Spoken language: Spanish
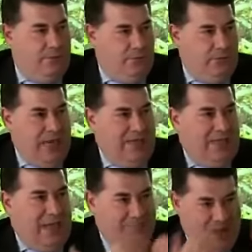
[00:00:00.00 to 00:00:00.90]

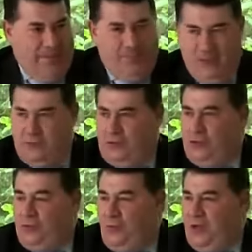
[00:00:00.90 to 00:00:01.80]
Nadie quiere pagar impuestos a
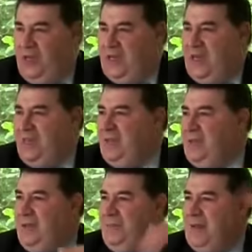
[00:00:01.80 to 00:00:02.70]
Otomolina.
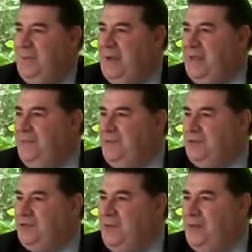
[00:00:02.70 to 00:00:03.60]
nadie le pagaría
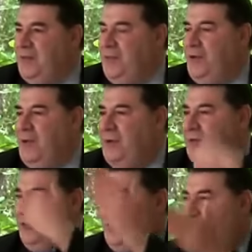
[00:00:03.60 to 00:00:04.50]
impuestos a, a
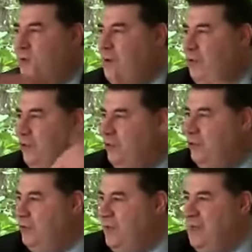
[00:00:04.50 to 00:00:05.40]
Valdizón, a
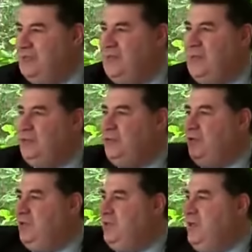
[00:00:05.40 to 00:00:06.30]
Colón, a Sandra
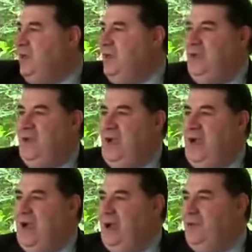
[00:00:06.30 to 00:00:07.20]
Torres,
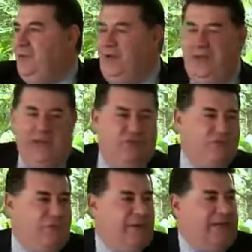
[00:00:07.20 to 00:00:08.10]
a Ozuri
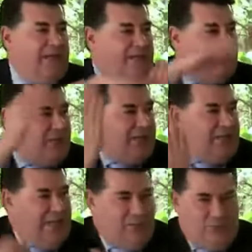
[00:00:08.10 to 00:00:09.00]
Ríos o cualquiera de los
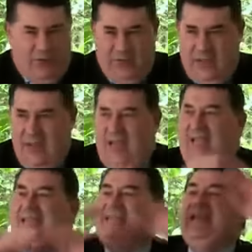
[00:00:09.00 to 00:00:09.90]
candidatos. Es decir,
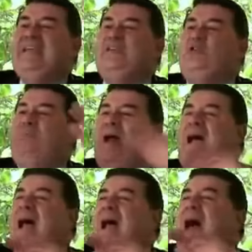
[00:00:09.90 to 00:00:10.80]
gente se los
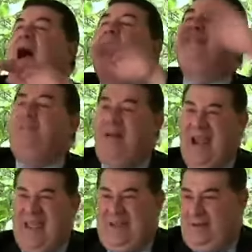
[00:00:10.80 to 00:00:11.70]
paga a
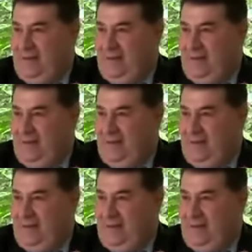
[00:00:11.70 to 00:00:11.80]
Guatemala